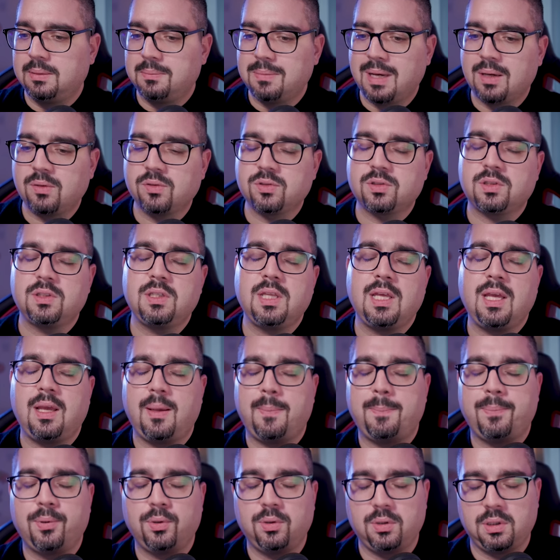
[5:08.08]
il mouse di
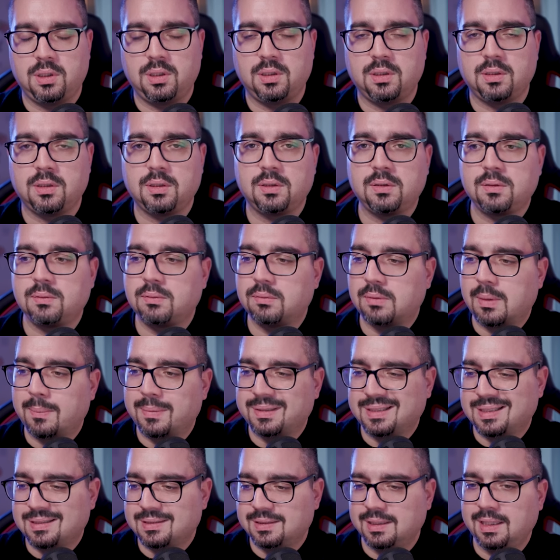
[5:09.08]
Apple, la
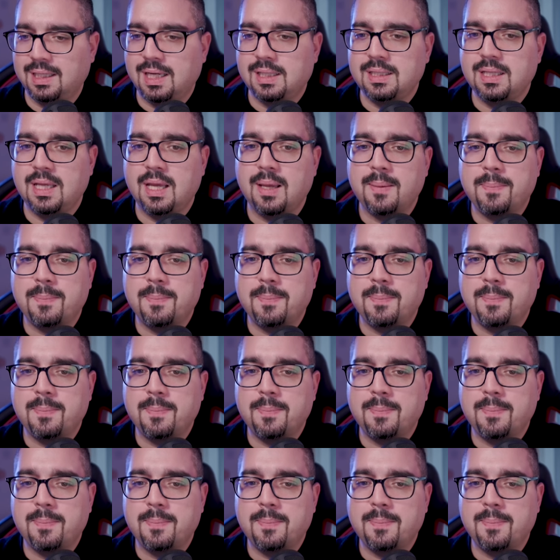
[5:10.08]
tastiera di